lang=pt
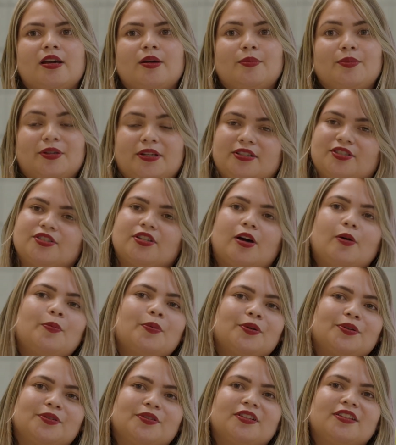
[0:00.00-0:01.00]
porque te dá a
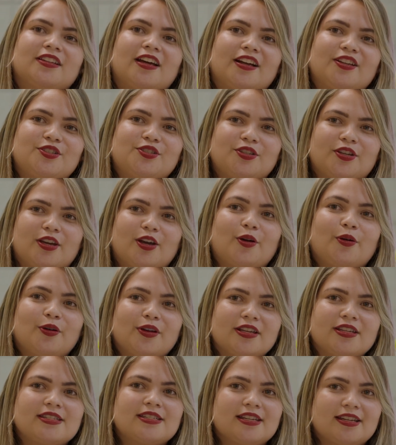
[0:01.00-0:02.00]
oportunidade de
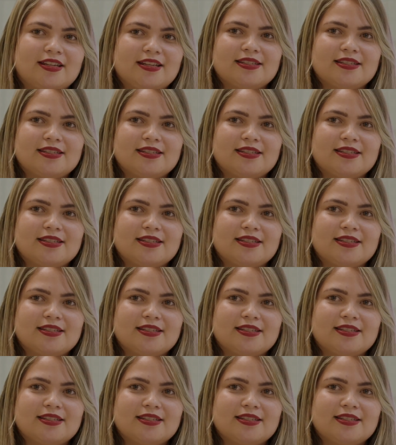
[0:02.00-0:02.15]
reconhecer